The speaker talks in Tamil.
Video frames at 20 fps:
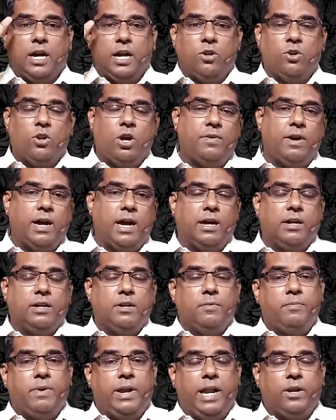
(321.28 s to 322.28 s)
நோவா
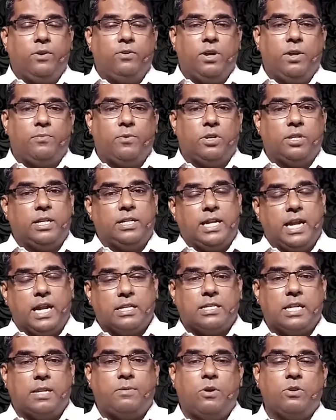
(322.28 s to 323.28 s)
பேழைக்குள்ளே போனது
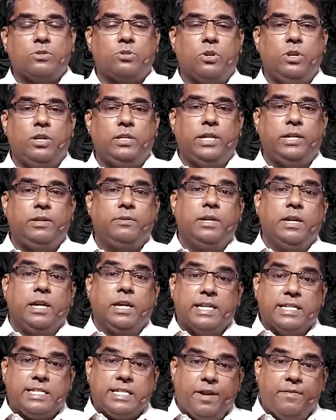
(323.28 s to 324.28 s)
ஞானசனமாகவும் சொல்லுது
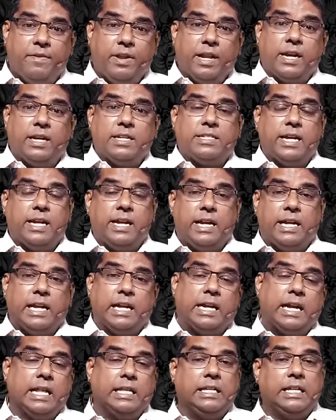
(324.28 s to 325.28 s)
இஸ்ரேவேலர்கள் அவர்கள் செங்கடலை
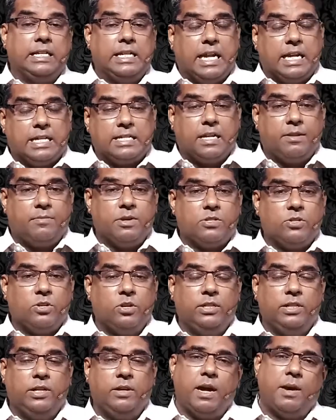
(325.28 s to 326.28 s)
கலந்த ஞானசானமாக
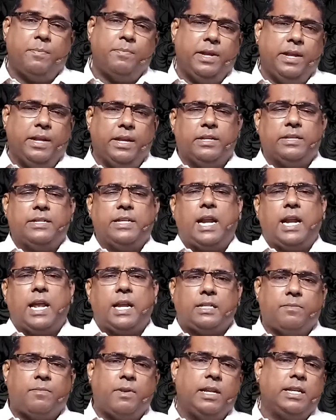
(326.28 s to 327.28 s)
சொல்லுது அப்படி
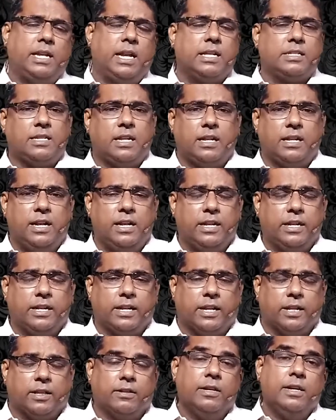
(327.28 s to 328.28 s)
ஞானார்த்தமான ஞானசானங்கள்
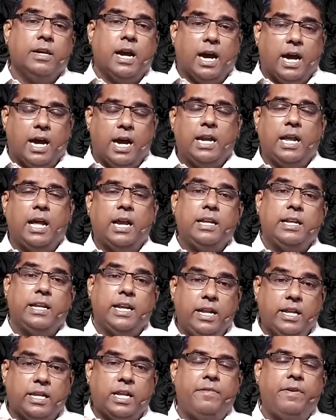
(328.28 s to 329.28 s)
இருக்கிறது ஆனால்
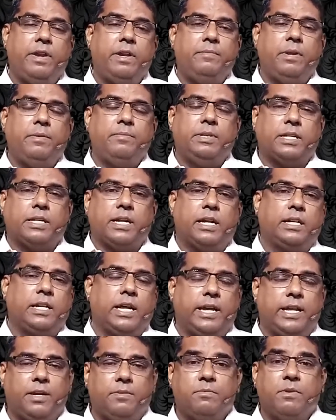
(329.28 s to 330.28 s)
எடுக்க வேண்டும் என்பது
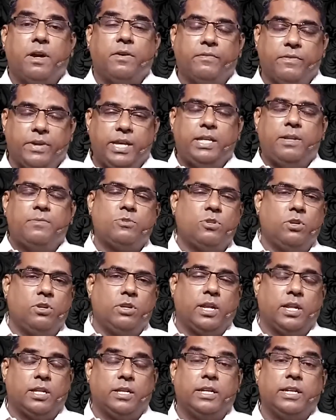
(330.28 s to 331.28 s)
கட்டாயம் வேதம்
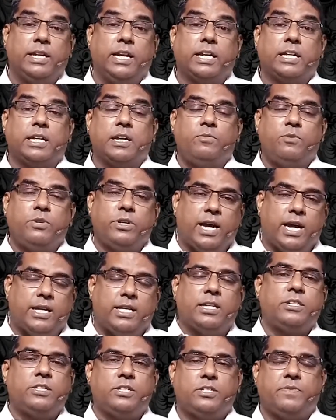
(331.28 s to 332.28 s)
சொல்லுகிறது எடுக்க முடியாத
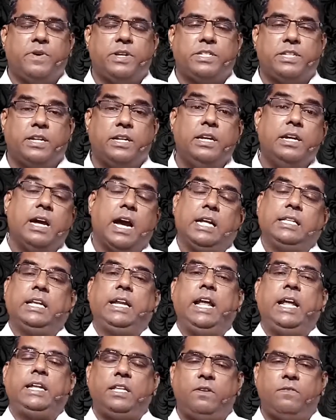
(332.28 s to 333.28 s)
சுச்சுவேஷன் அந்த
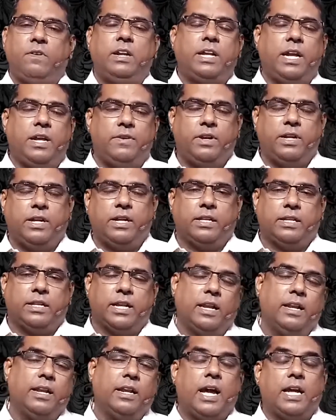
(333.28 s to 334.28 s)
நேரத்தில் வருகை
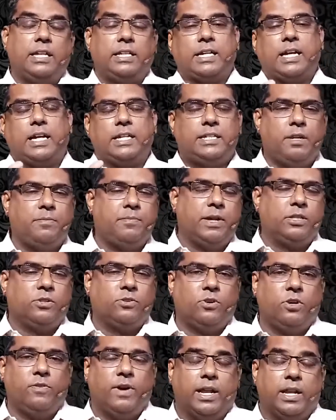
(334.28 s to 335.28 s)
வருகிறதால் அதை கர்த்தர் பார்த்து
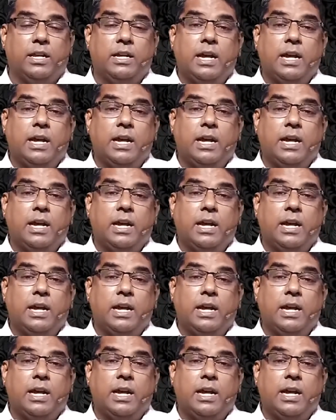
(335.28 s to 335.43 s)
கொள்வார்